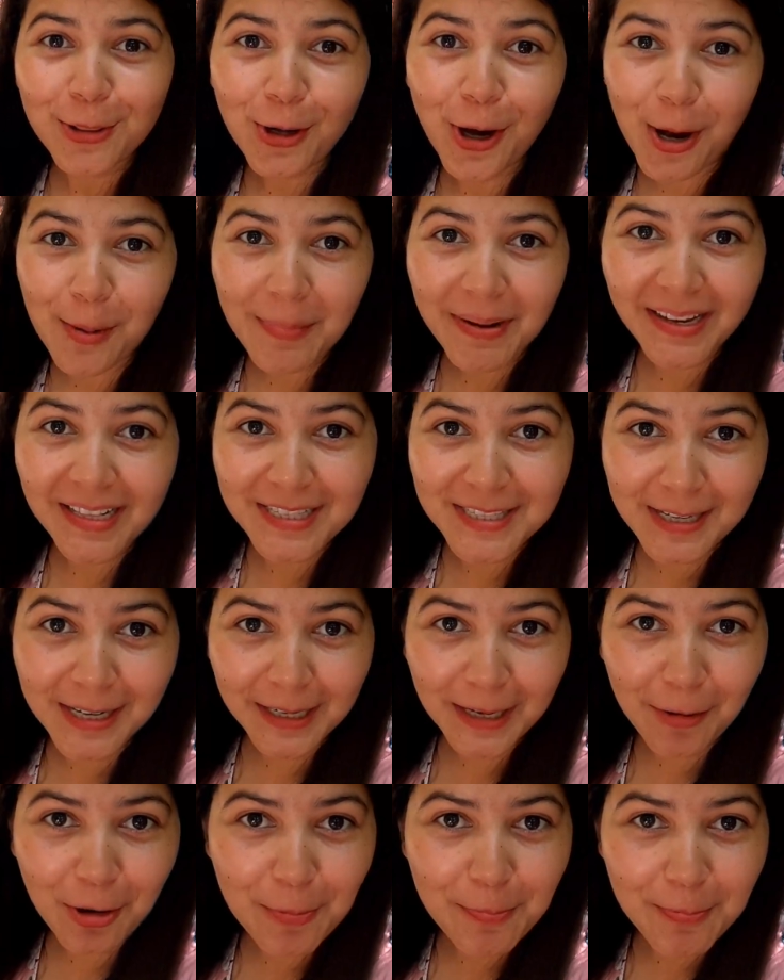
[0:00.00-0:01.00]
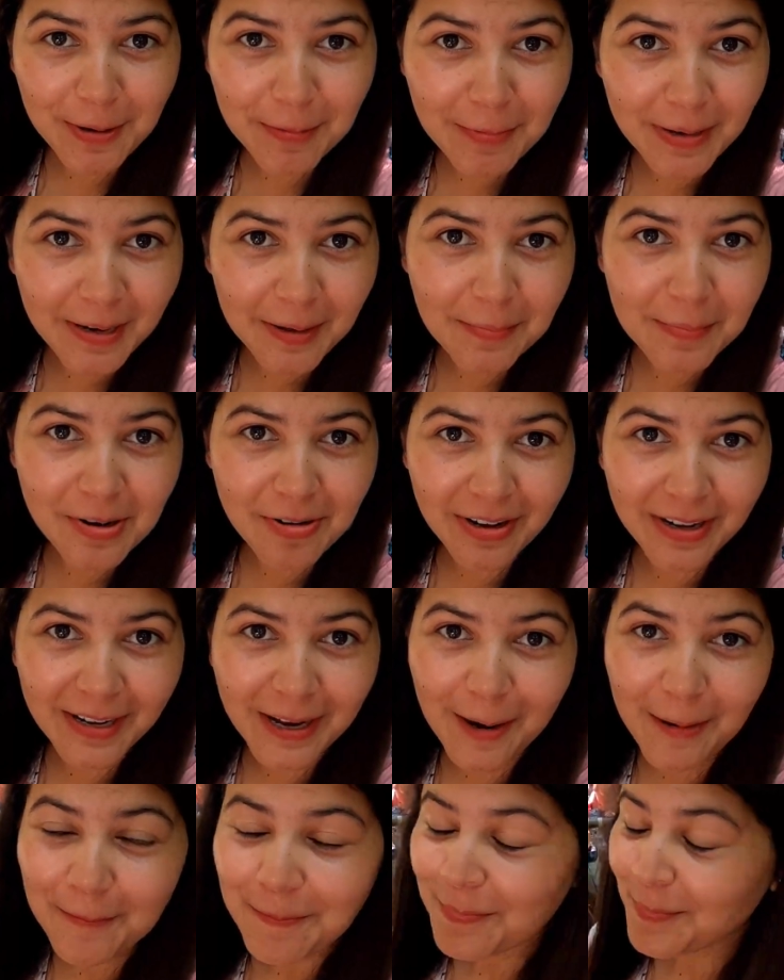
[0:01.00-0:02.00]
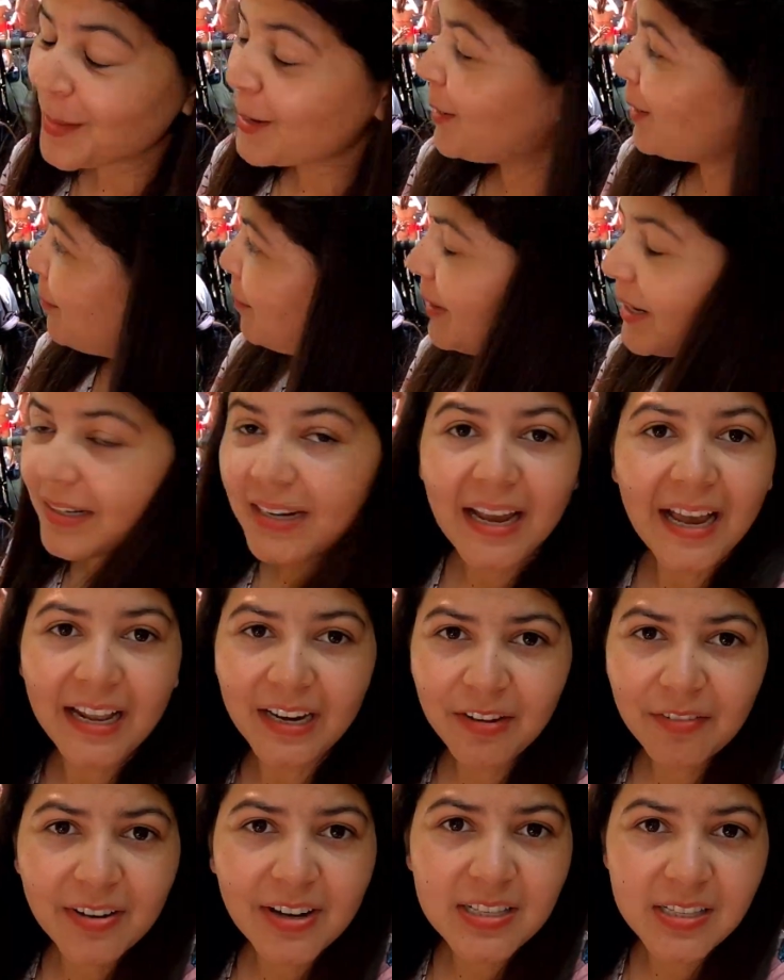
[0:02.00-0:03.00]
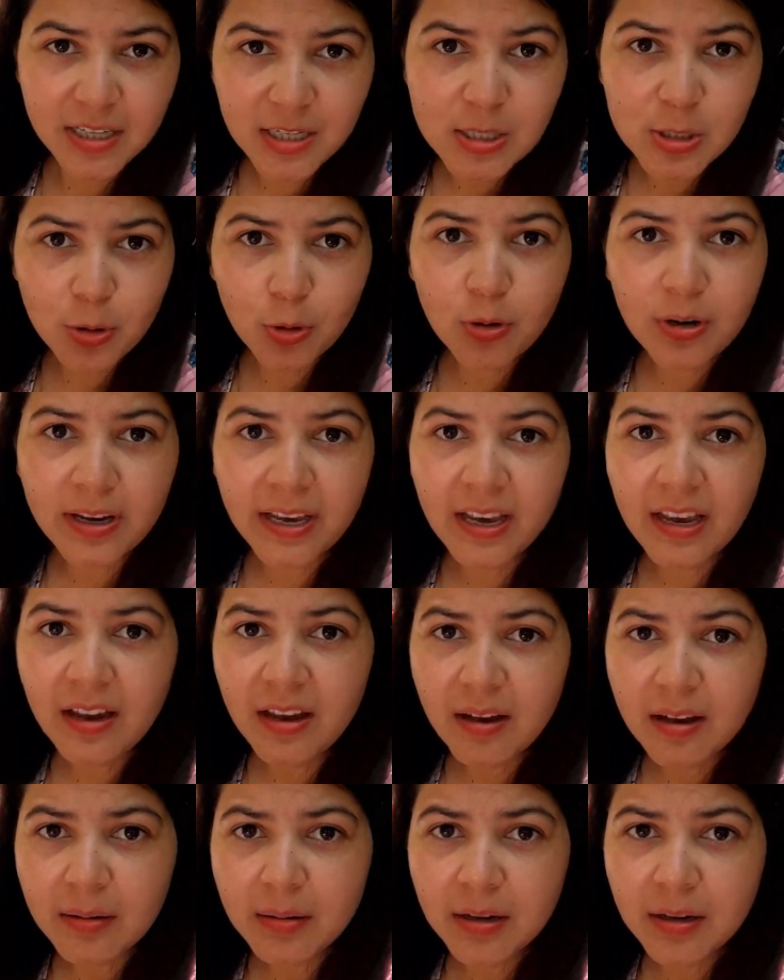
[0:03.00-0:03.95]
तो हमें इंस्टा की कोई पिक भी नहीं मिल रही है बट एनी वेज इट्स ओके